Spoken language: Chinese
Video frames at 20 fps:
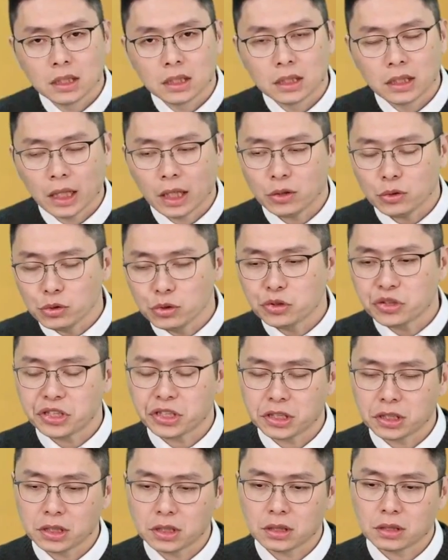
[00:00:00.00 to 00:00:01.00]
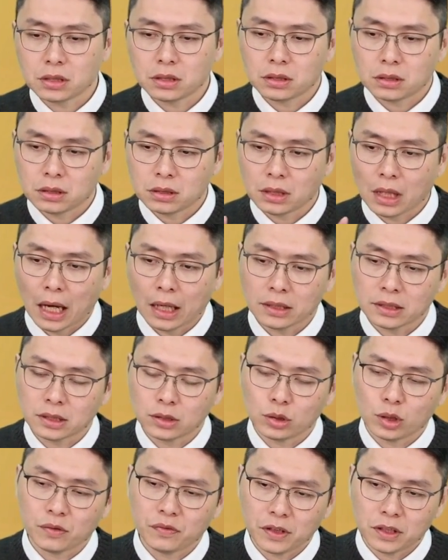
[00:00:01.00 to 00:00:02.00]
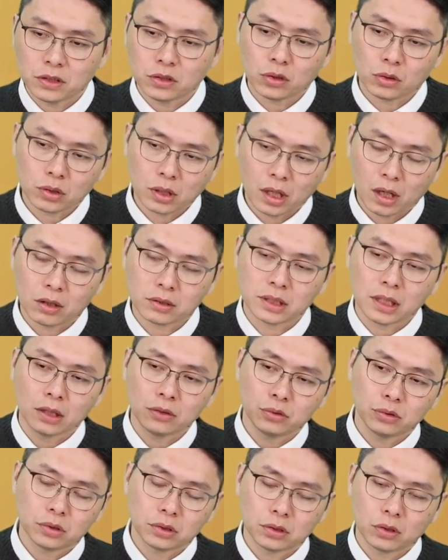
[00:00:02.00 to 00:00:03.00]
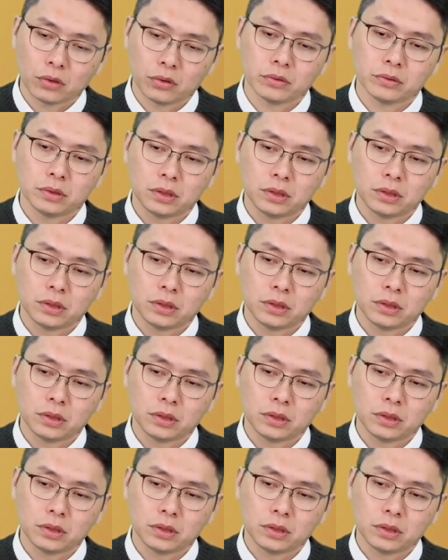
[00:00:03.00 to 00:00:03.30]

那预期当四月份营收跳上去之后，